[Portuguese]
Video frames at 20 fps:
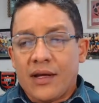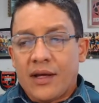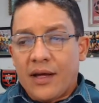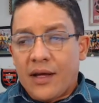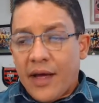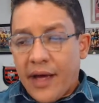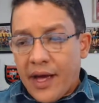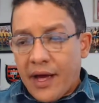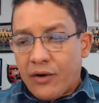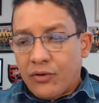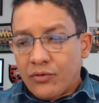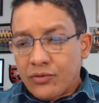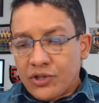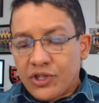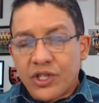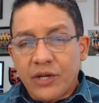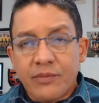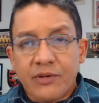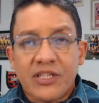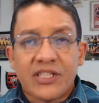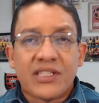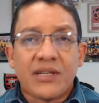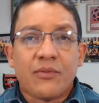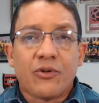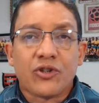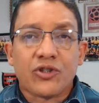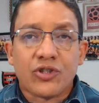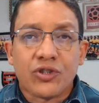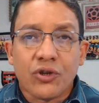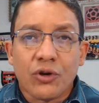É, um time que se
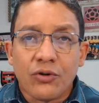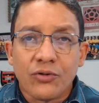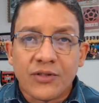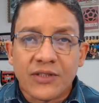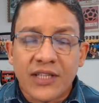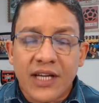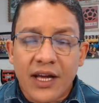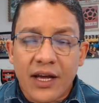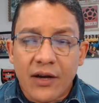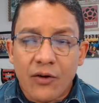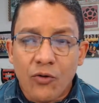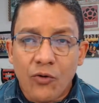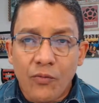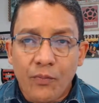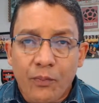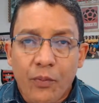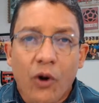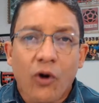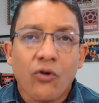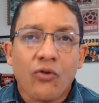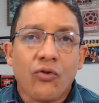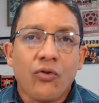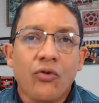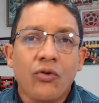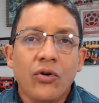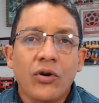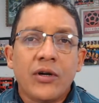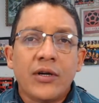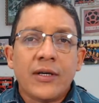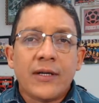mostrou ser um
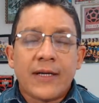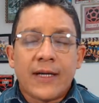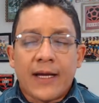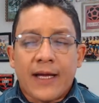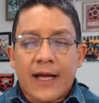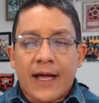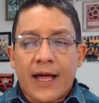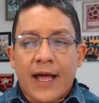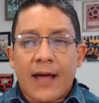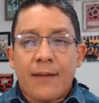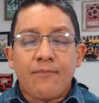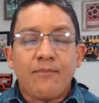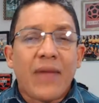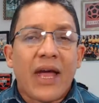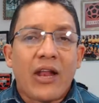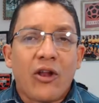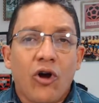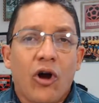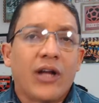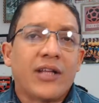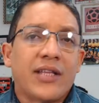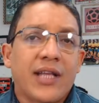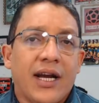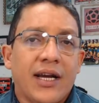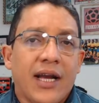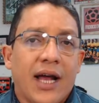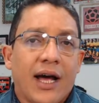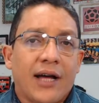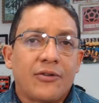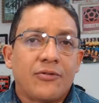pouco é, melhor
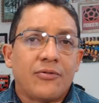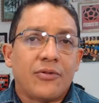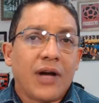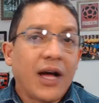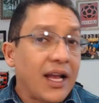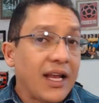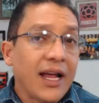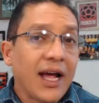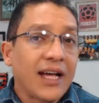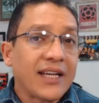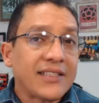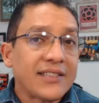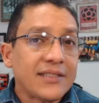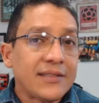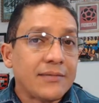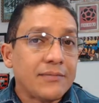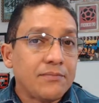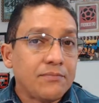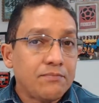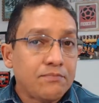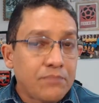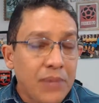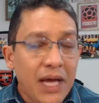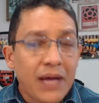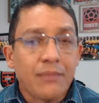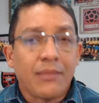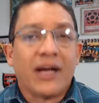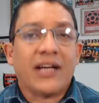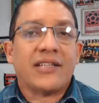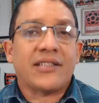treinado. Aliás,
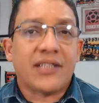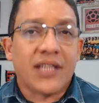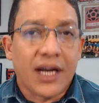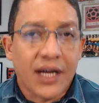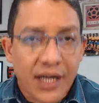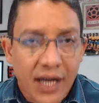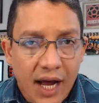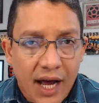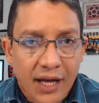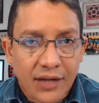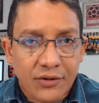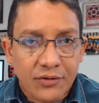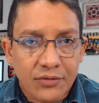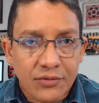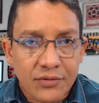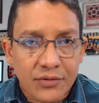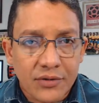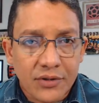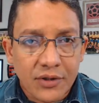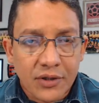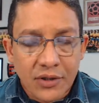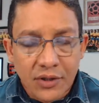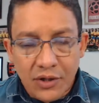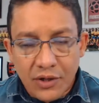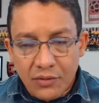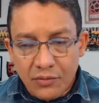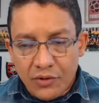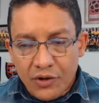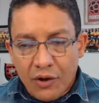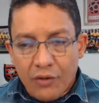bem mais treinado.
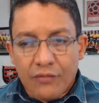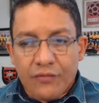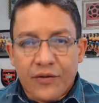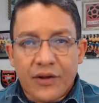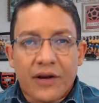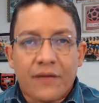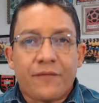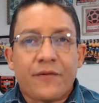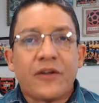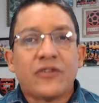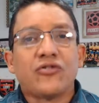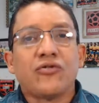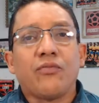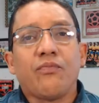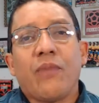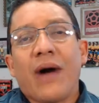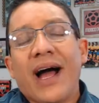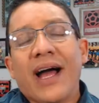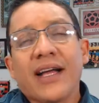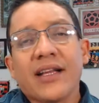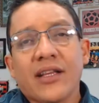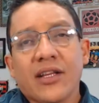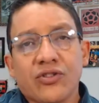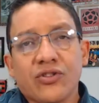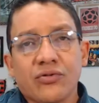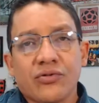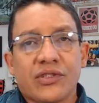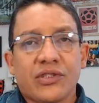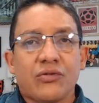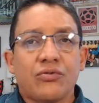Porque o Vila fez um baita
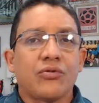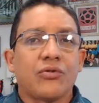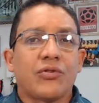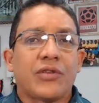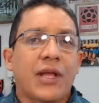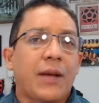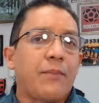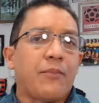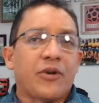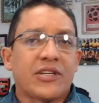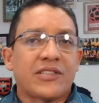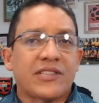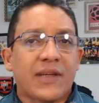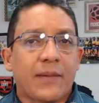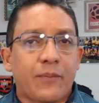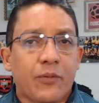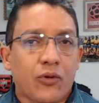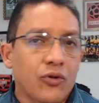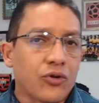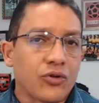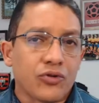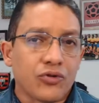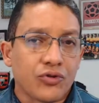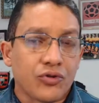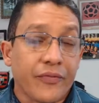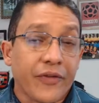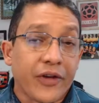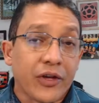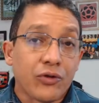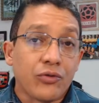de um segundo tempo, por exemplo, contra o
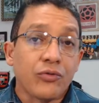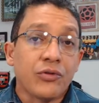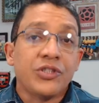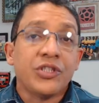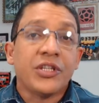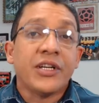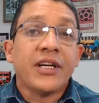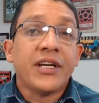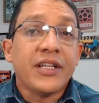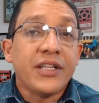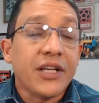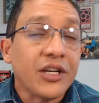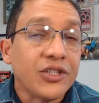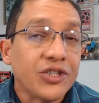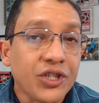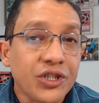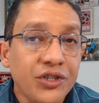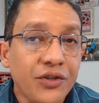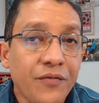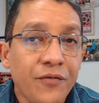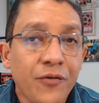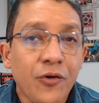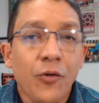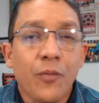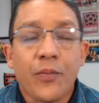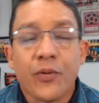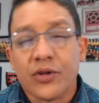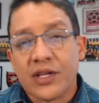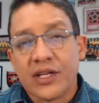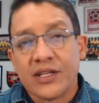Juventude, e a gente viu o
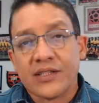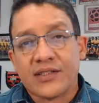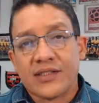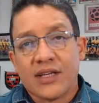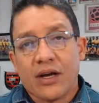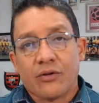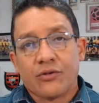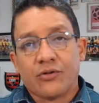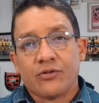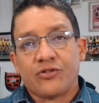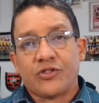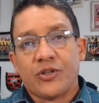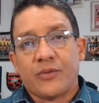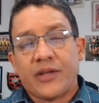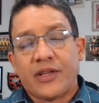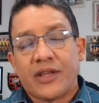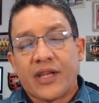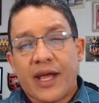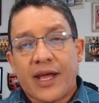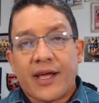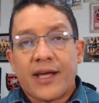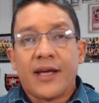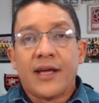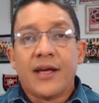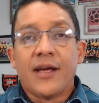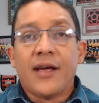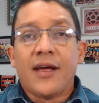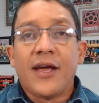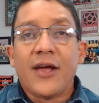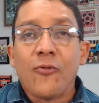potencial que o time tem.
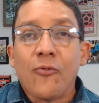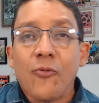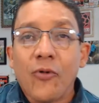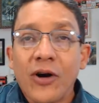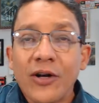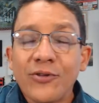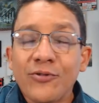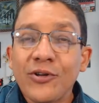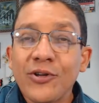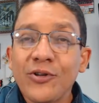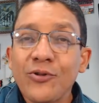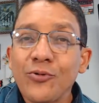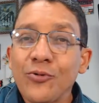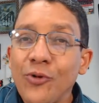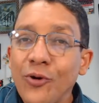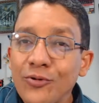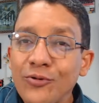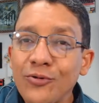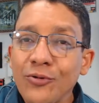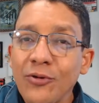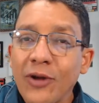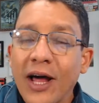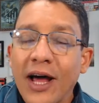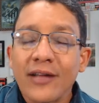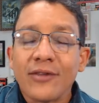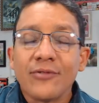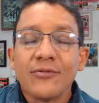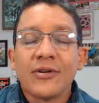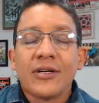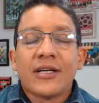Enquanto que do outro
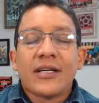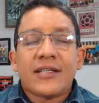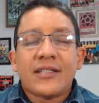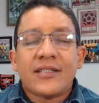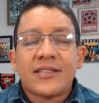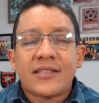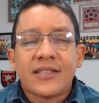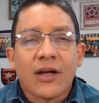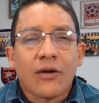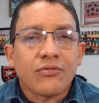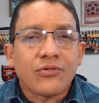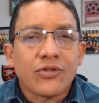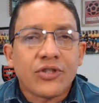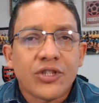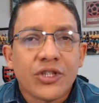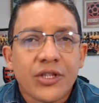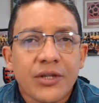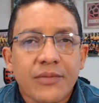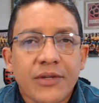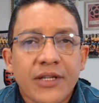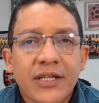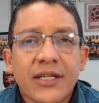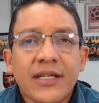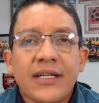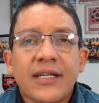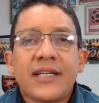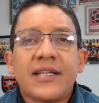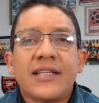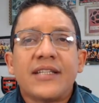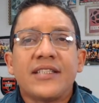lado está um time
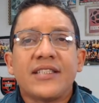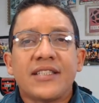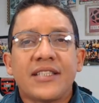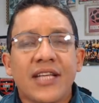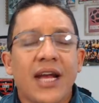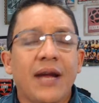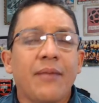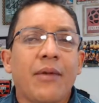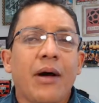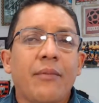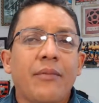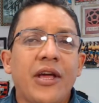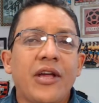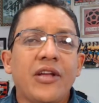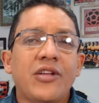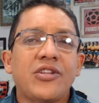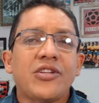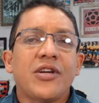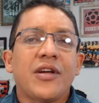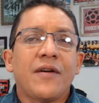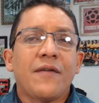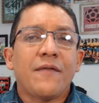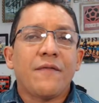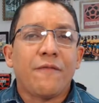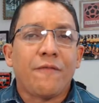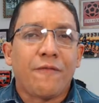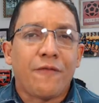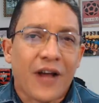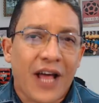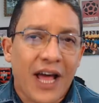extremamente
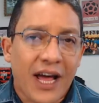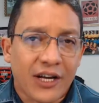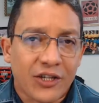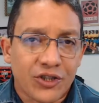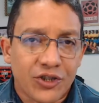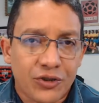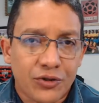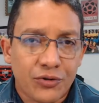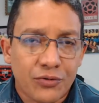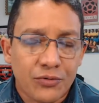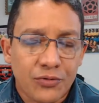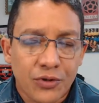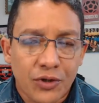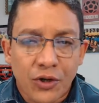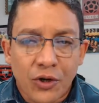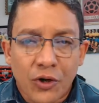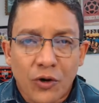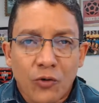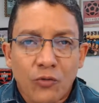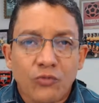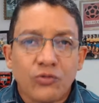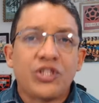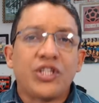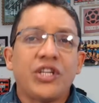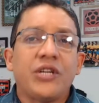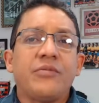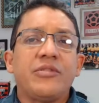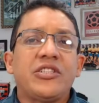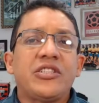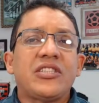frágil, um
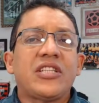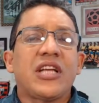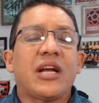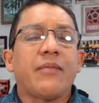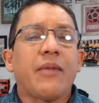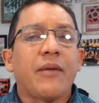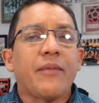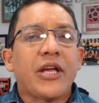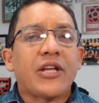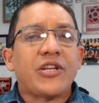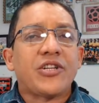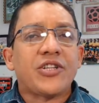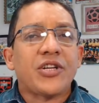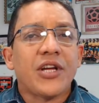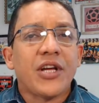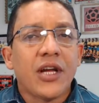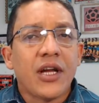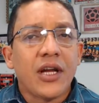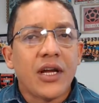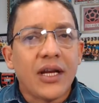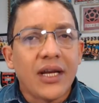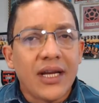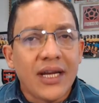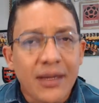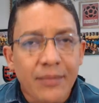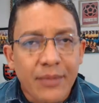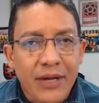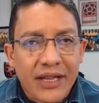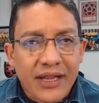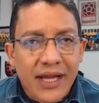time extremamente
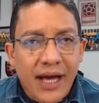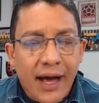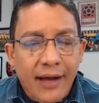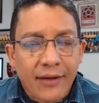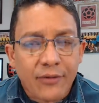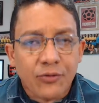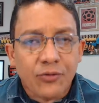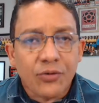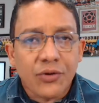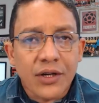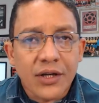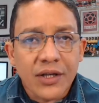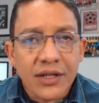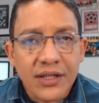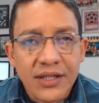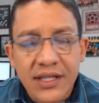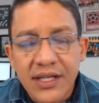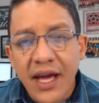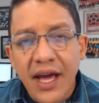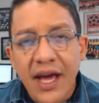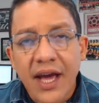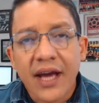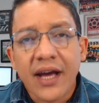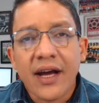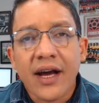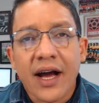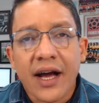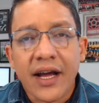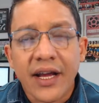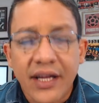limitado, que
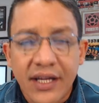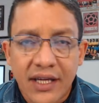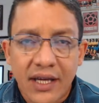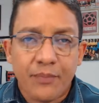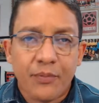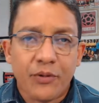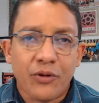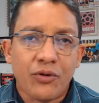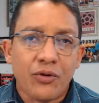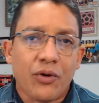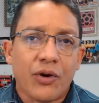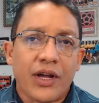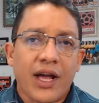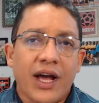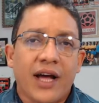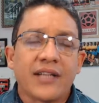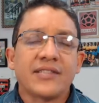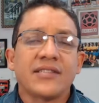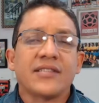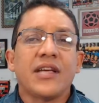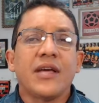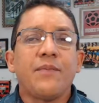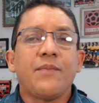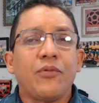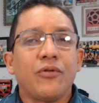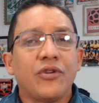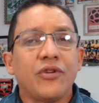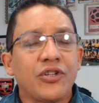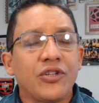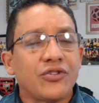é a equipe do Goiás, e
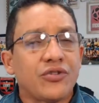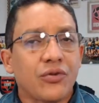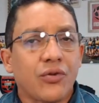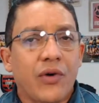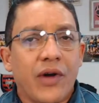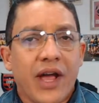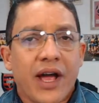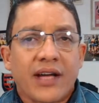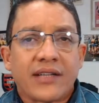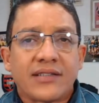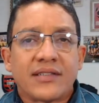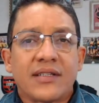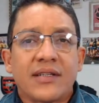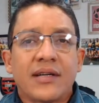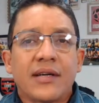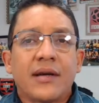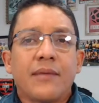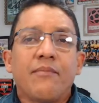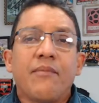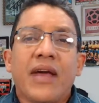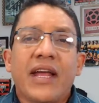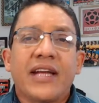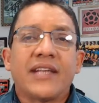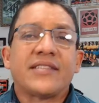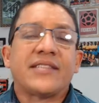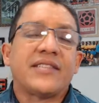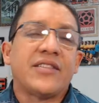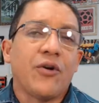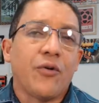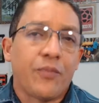por isso o Goiás
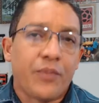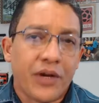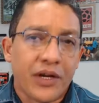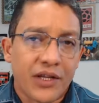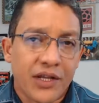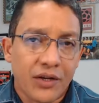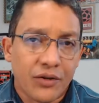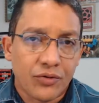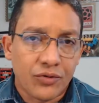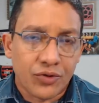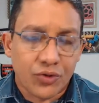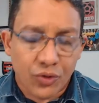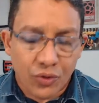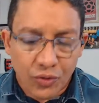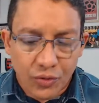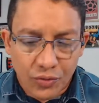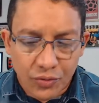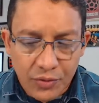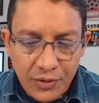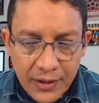mereceu perder o jogo.